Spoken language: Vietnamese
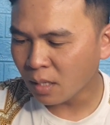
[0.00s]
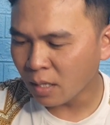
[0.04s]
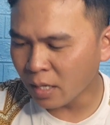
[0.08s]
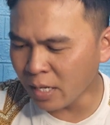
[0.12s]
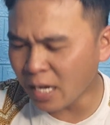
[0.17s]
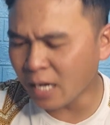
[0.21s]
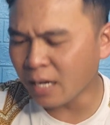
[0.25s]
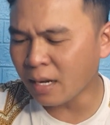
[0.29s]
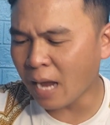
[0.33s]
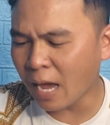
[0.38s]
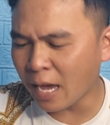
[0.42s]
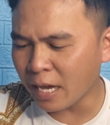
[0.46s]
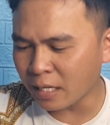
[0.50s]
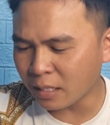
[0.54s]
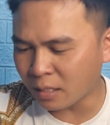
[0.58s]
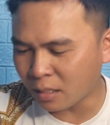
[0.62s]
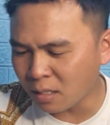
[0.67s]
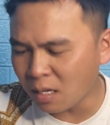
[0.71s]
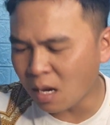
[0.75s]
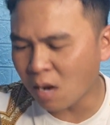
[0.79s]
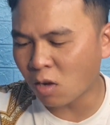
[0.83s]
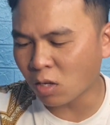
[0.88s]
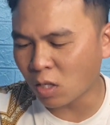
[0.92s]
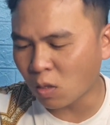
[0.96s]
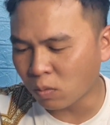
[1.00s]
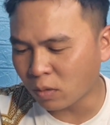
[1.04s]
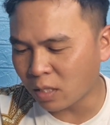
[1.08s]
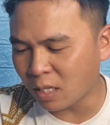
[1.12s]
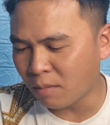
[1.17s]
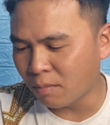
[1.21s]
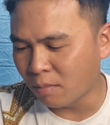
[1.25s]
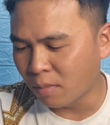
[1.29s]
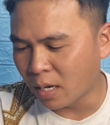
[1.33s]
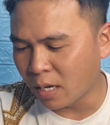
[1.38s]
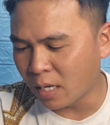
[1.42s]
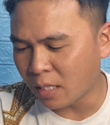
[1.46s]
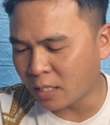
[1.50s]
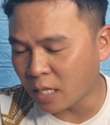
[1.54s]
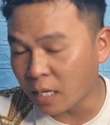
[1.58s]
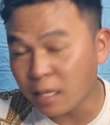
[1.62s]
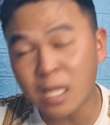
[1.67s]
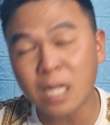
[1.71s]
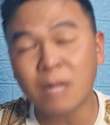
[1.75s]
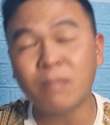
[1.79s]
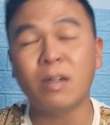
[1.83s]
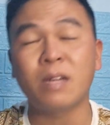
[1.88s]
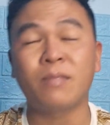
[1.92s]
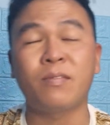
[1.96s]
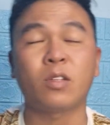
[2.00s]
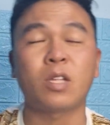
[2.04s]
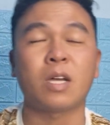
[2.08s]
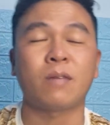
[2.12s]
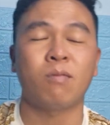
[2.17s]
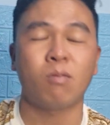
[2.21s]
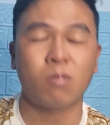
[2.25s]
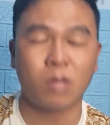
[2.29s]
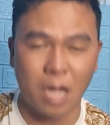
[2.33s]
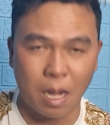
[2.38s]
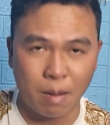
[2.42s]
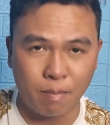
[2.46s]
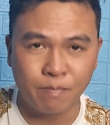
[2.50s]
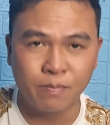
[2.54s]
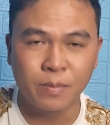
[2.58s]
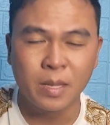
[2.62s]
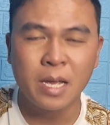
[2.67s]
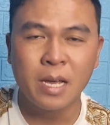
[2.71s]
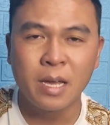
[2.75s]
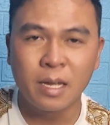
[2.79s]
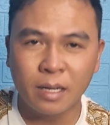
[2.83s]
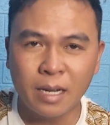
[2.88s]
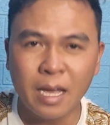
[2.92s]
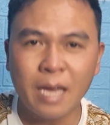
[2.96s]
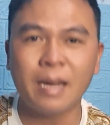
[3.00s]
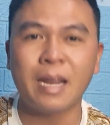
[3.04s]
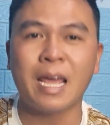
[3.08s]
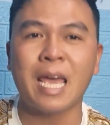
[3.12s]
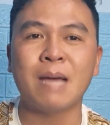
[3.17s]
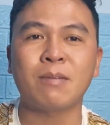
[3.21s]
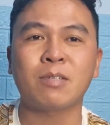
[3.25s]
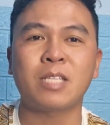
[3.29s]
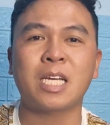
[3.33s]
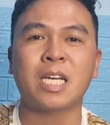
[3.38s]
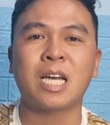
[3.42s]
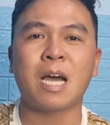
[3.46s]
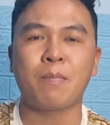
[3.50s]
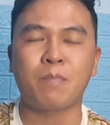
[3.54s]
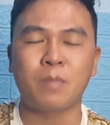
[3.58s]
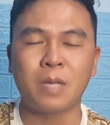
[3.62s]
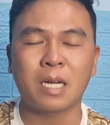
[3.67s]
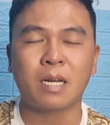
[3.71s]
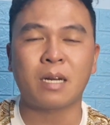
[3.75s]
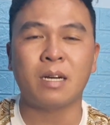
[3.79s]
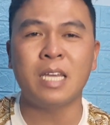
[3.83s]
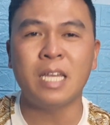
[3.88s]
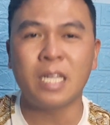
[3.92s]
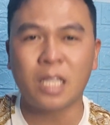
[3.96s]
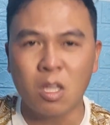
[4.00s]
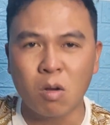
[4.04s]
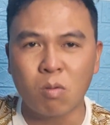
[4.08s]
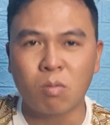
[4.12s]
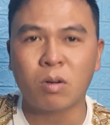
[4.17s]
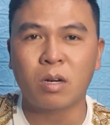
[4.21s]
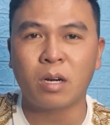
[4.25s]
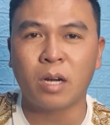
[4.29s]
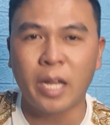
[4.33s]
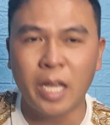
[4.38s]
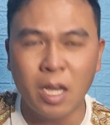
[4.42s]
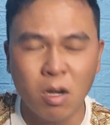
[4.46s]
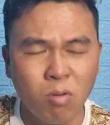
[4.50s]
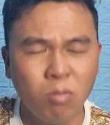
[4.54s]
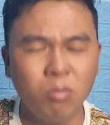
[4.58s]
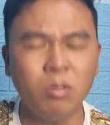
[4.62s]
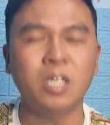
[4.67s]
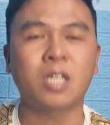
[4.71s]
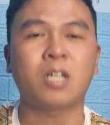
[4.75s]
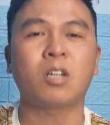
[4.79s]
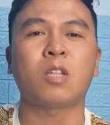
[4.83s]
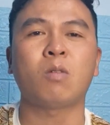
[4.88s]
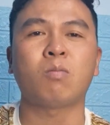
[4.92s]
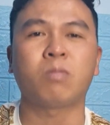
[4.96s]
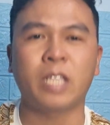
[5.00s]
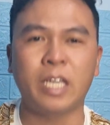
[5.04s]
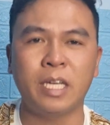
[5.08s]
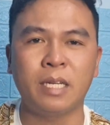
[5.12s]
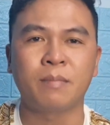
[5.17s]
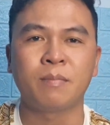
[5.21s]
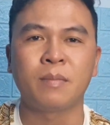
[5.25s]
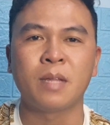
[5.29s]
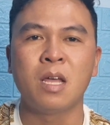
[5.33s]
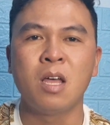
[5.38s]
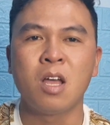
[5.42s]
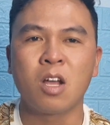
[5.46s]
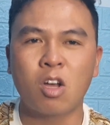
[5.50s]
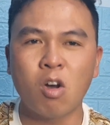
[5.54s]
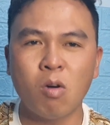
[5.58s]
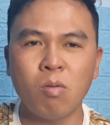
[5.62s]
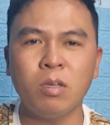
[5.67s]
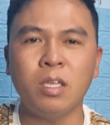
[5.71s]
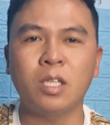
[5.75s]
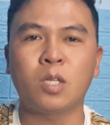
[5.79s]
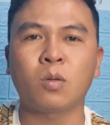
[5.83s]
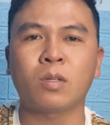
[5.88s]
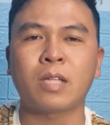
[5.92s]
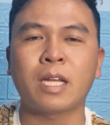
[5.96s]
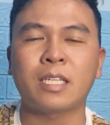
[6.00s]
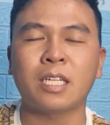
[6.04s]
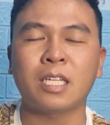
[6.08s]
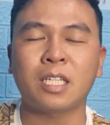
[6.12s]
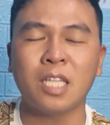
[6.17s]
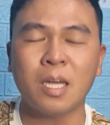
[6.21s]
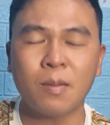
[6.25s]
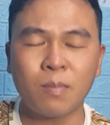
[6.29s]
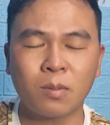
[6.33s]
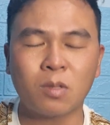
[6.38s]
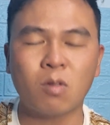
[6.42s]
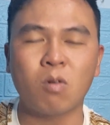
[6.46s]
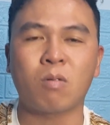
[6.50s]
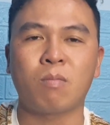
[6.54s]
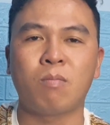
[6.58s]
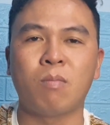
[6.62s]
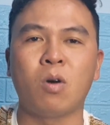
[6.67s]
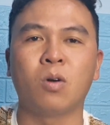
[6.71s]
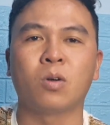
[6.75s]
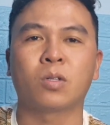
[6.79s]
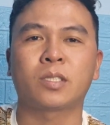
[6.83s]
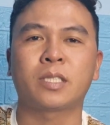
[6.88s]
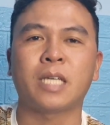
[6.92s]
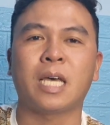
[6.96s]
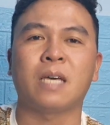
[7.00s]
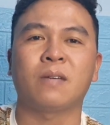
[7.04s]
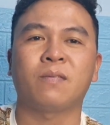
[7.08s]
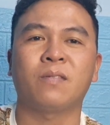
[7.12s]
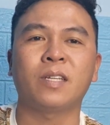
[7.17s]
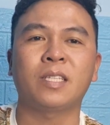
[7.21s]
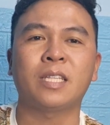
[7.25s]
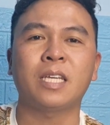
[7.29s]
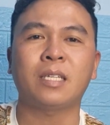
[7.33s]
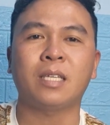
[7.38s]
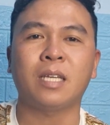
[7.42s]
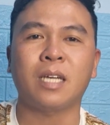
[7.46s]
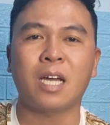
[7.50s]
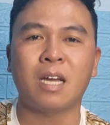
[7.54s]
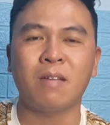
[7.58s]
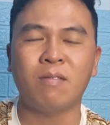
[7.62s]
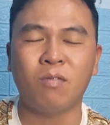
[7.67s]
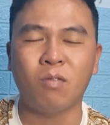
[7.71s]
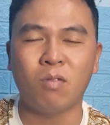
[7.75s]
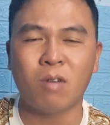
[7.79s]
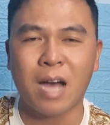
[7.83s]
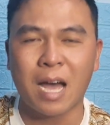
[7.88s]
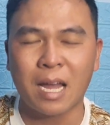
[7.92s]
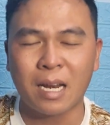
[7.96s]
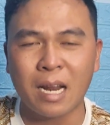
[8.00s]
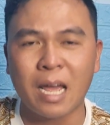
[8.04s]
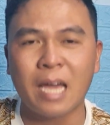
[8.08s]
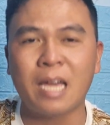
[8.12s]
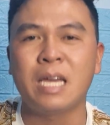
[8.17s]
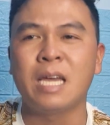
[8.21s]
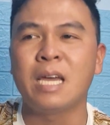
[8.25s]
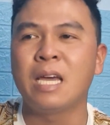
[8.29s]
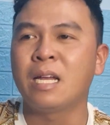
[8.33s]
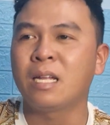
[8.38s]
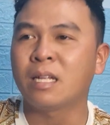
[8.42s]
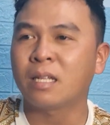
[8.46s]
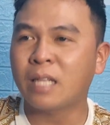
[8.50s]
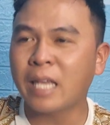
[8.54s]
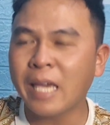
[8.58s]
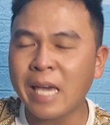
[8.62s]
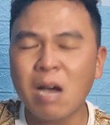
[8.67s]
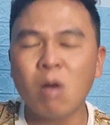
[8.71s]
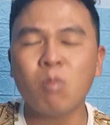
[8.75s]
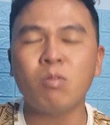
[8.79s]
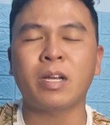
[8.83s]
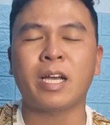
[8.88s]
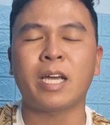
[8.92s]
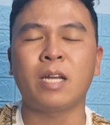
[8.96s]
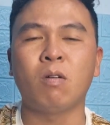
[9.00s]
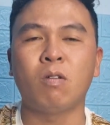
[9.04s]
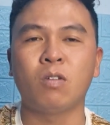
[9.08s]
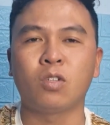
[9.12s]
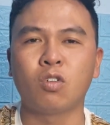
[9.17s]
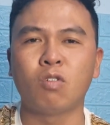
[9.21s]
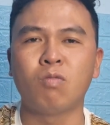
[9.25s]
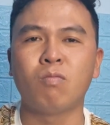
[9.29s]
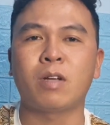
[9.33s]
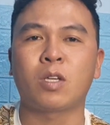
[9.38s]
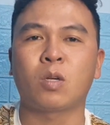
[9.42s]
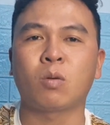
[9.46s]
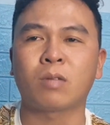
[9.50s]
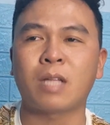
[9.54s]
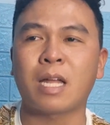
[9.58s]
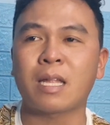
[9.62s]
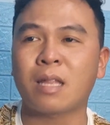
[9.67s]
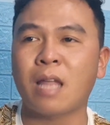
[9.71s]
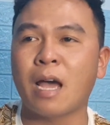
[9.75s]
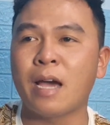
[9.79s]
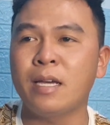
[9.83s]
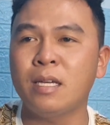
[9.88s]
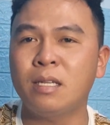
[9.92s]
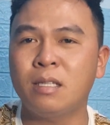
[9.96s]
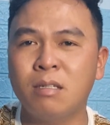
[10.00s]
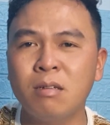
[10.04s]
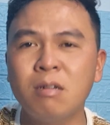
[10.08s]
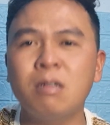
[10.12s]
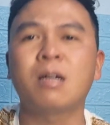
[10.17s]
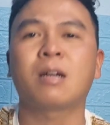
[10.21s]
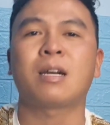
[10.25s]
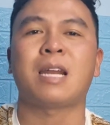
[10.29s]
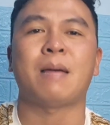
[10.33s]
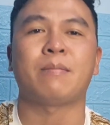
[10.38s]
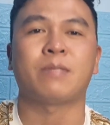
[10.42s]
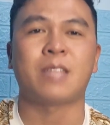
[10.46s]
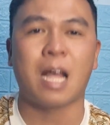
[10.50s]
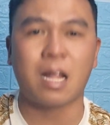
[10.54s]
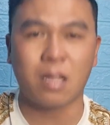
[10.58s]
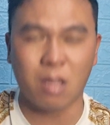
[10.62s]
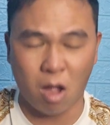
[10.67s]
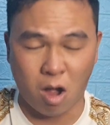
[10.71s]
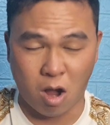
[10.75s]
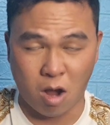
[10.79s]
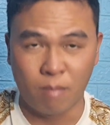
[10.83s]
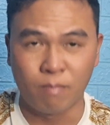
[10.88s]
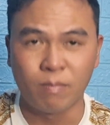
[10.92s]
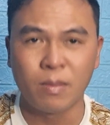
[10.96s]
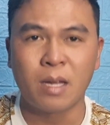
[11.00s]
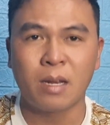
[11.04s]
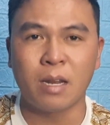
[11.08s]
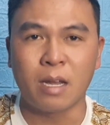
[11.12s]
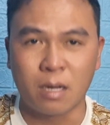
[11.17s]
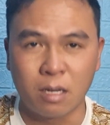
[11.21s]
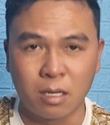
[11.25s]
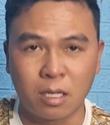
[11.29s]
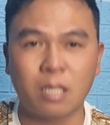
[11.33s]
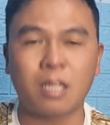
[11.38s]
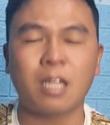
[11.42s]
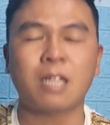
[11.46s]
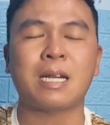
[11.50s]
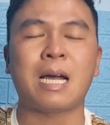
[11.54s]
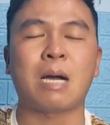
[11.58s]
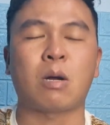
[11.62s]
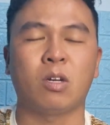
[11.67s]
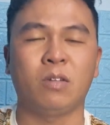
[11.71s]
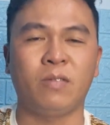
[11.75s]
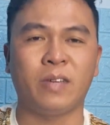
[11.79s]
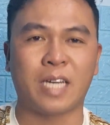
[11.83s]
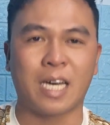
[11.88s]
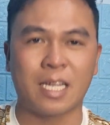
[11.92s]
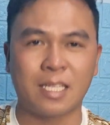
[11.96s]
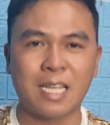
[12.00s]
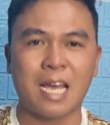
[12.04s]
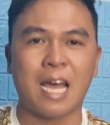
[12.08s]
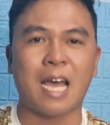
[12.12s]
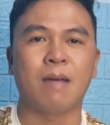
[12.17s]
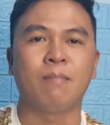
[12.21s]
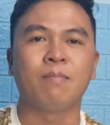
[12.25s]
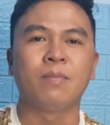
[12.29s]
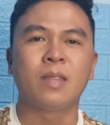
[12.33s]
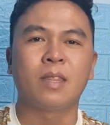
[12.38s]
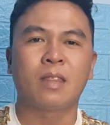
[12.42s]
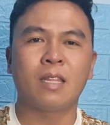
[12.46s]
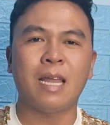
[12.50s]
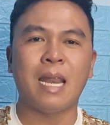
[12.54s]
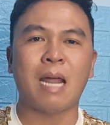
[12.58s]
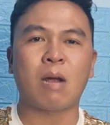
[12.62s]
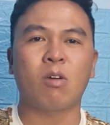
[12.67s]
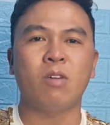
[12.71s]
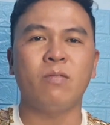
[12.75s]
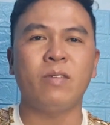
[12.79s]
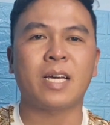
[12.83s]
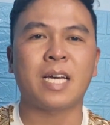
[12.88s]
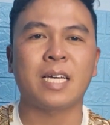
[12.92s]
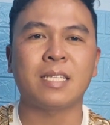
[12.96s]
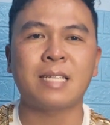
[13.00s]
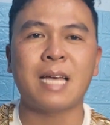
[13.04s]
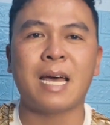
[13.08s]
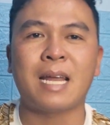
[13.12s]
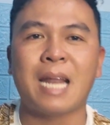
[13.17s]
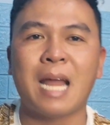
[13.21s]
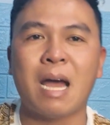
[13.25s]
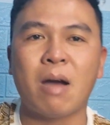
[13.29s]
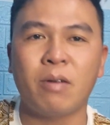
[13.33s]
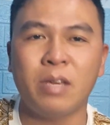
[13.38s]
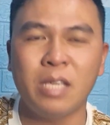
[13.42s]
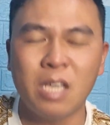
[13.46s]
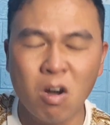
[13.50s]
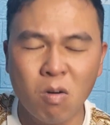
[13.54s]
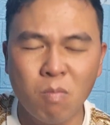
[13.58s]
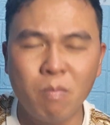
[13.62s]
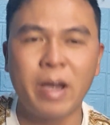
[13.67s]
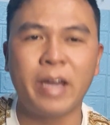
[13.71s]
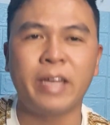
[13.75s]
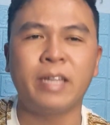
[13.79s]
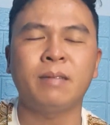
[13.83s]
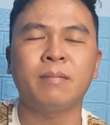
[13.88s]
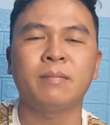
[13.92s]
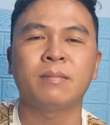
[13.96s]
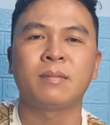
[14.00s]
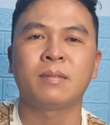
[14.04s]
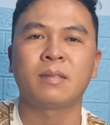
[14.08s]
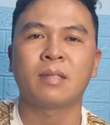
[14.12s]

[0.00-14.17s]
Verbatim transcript: hiện nay chưa có thông tin mới chính thức về phiên tòa phúc thẩm nên là em sẽ cập nhật liên tục nếu như có thông tin cũng như chúng ta sẽ tiếp tục mổ xẻ phân tích những cái vụ án này theo những cái nội dung mà chúng ta thấy chưa được làm sáng tỏ để gửi cho tất cả quý vị khán giả nên là quý vị khán giả nào yêu mến